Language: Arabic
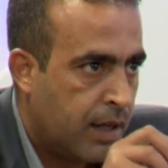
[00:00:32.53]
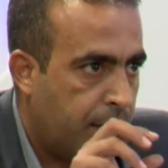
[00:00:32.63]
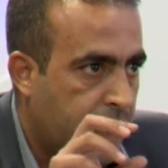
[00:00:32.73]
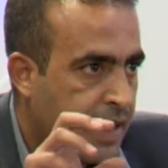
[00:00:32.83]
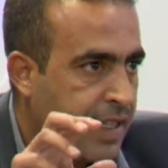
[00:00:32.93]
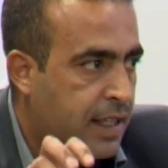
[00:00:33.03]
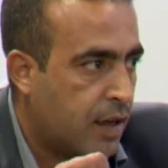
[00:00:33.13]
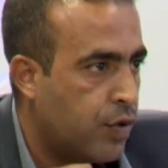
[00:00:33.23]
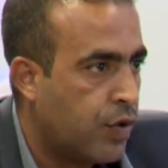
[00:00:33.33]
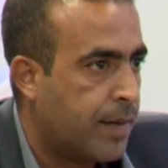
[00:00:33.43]
بعدين
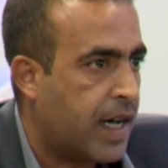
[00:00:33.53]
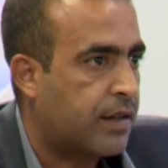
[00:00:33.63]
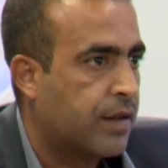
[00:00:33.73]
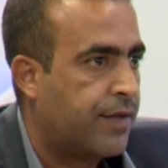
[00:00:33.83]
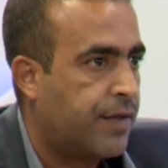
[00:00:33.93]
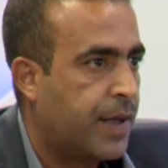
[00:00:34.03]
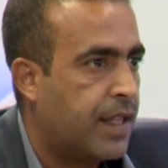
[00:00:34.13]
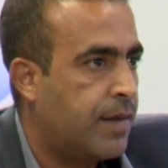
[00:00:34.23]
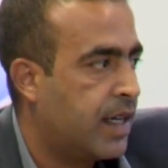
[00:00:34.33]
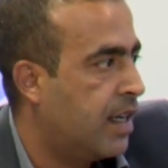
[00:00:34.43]
انتقوهم خطف
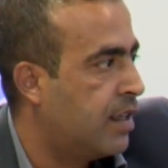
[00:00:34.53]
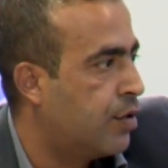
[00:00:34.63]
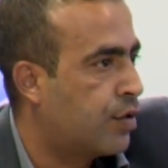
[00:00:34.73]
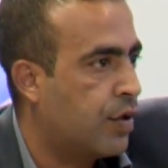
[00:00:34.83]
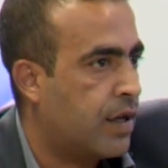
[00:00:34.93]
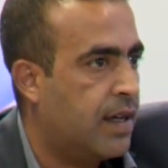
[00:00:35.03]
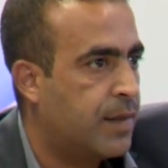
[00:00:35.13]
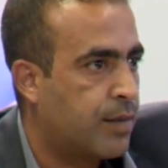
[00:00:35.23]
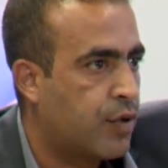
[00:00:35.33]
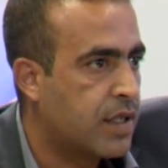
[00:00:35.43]
مثل ما قال الدكتور
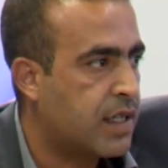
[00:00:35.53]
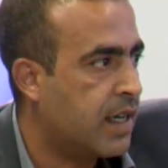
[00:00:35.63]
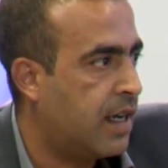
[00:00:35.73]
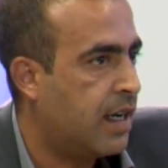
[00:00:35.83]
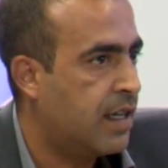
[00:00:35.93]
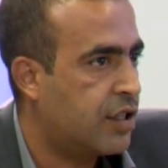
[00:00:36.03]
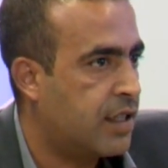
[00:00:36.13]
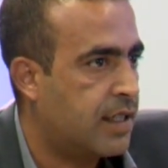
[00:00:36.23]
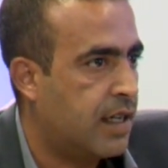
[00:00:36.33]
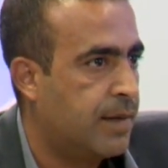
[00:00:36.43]
عامر بكل صراحة ليش
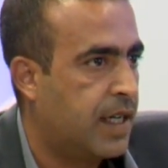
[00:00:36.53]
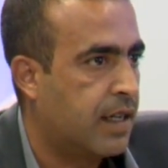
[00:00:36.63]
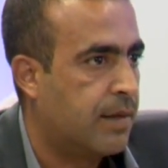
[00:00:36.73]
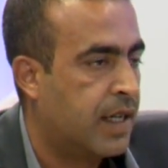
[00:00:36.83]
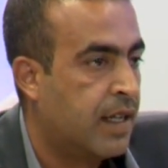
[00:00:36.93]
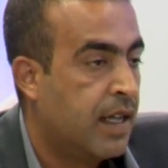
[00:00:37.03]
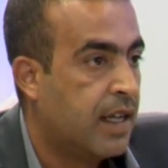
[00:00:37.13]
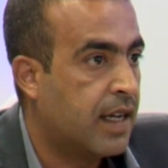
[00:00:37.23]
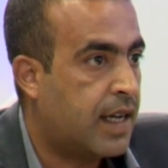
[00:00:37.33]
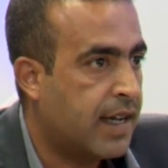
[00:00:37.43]
تستحي من الكلمة
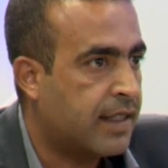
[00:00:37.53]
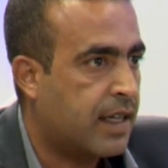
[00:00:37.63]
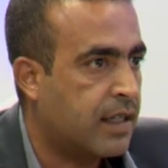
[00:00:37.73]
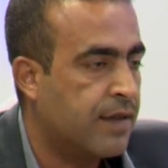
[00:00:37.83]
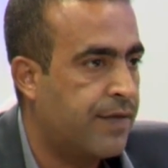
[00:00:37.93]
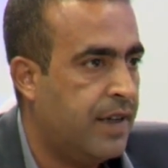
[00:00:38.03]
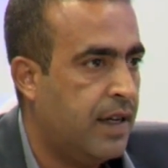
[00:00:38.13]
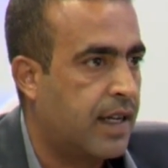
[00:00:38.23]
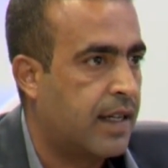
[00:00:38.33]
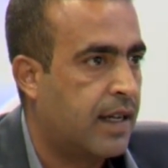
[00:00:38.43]
هي كانت خطف
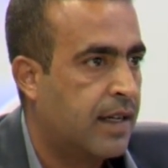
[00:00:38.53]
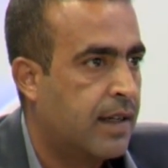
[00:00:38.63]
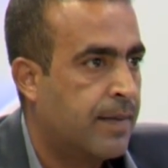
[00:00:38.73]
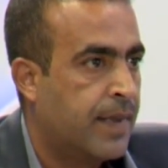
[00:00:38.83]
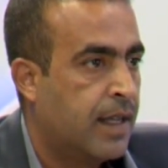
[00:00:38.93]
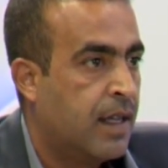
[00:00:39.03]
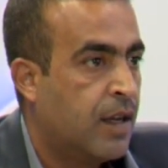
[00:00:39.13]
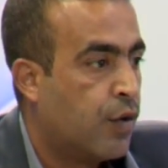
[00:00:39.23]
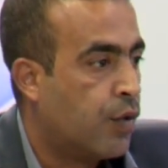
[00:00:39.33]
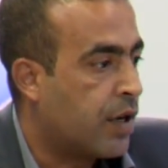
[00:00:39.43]
فعلا يعني
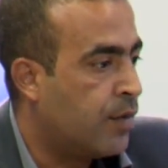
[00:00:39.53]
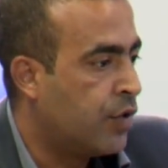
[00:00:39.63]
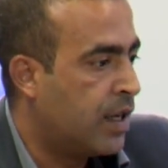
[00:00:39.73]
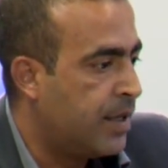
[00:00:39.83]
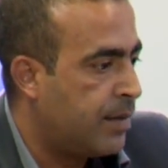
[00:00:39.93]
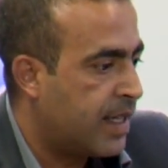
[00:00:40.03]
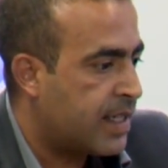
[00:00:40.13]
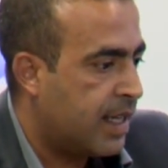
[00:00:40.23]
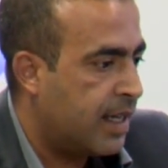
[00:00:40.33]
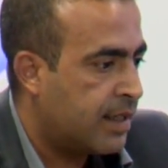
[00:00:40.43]
ورمونا
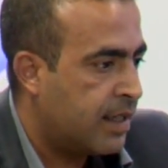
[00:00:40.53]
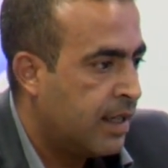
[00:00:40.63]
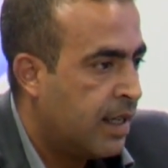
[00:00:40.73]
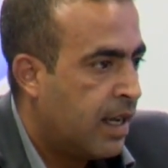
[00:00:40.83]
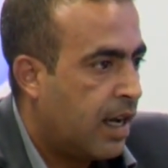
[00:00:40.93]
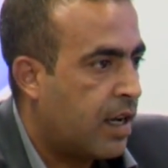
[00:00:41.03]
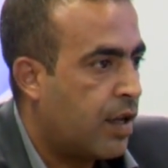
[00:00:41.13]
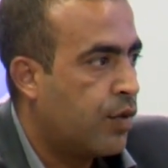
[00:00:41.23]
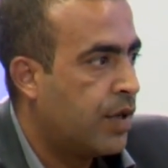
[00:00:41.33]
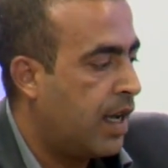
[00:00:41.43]
بالباصات
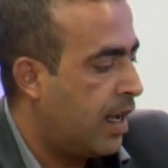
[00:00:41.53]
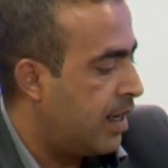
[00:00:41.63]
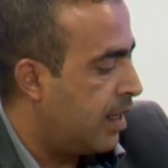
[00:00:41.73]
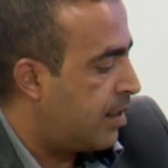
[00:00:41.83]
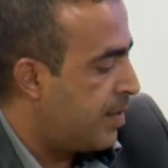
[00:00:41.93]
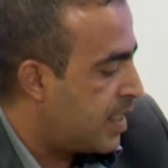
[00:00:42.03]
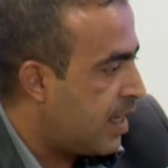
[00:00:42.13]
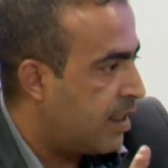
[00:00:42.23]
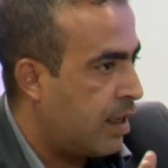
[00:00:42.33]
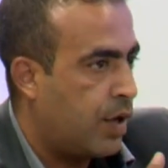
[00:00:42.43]
أخذونا أنا
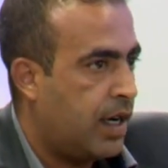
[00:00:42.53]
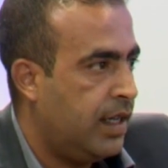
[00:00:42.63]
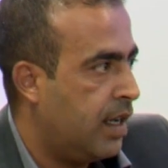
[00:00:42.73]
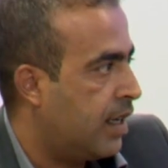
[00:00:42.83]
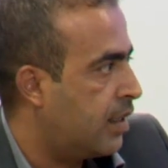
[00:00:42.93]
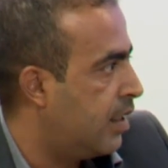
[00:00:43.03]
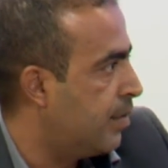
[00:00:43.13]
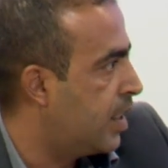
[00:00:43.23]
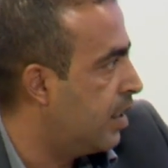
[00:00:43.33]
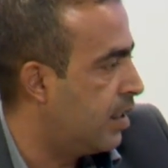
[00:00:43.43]
تمزعت أواعية حتى
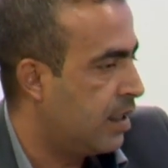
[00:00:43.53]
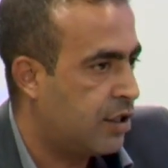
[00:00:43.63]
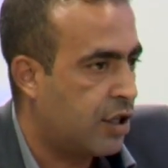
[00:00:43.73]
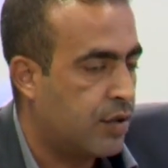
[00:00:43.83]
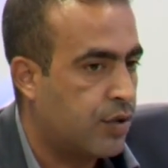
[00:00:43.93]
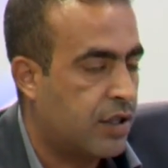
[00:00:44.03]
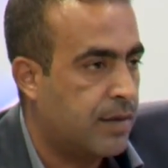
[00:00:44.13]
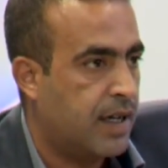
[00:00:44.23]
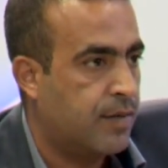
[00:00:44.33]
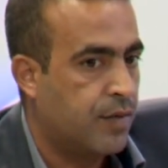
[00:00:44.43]
يمكن يشهدوا
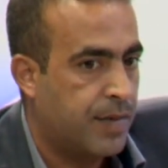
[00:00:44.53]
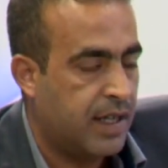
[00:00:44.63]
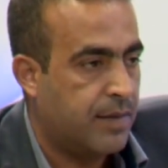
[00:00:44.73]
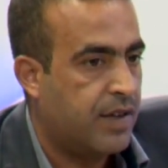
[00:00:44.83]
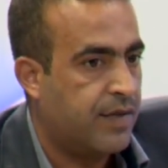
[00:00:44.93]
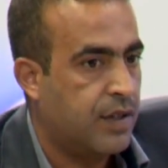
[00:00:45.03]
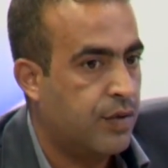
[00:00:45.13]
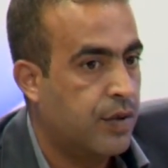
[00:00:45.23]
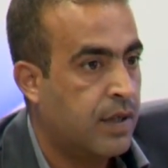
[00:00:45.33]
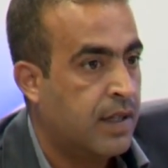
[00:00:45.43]
الشباب ومبين
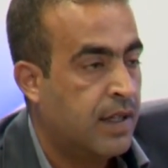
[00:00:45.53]
بالفيديو